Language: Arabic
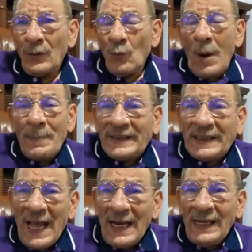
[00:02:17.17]

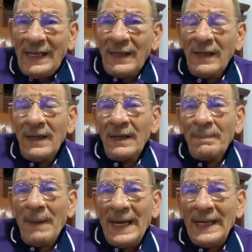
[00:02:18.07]
وبالتالي
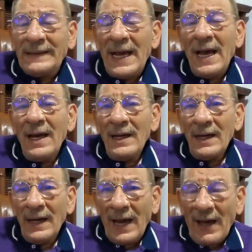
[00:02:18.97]
معناتها
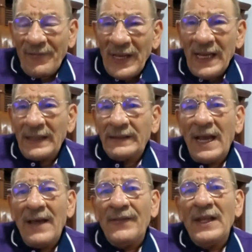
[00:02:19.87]
قضيه
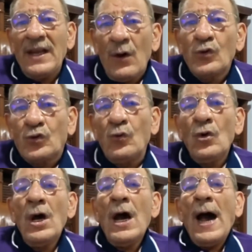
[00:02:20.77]
هذه لوجو
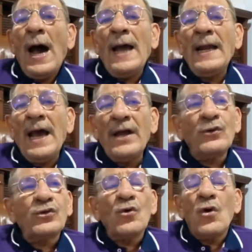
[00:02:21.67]
على
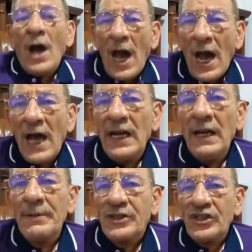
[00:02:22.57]
انه شكون قال
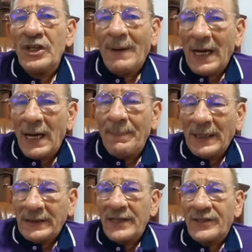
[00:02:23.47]
اللي مش يجي
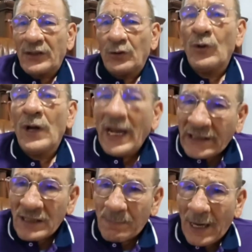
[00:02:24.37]
بعد قيس سعيد تكون
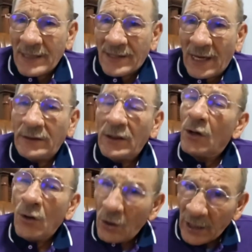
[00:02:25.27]
اترس من قيس سعيد
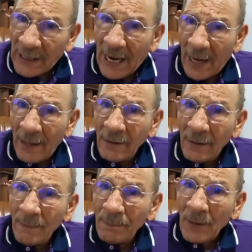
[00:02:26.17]
قول لك لا
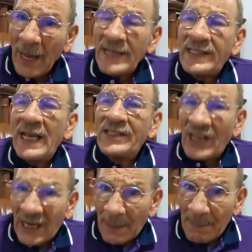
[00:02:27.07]
قيس سعيد
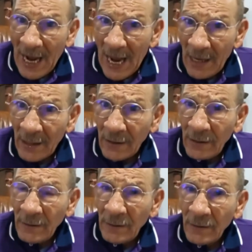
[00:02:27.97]
جربناه
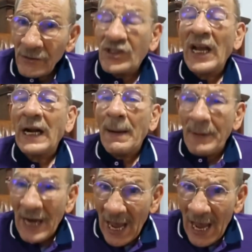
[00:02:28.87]

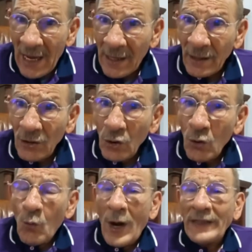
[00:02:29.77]
جربناه
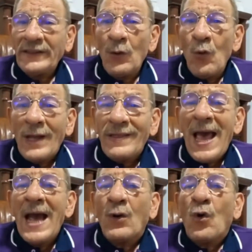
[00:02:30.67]
واعطي
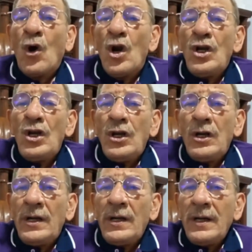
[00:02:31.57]
وخذا
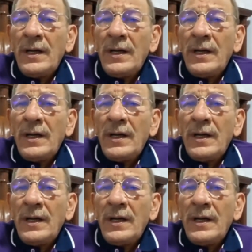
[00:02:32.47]
كل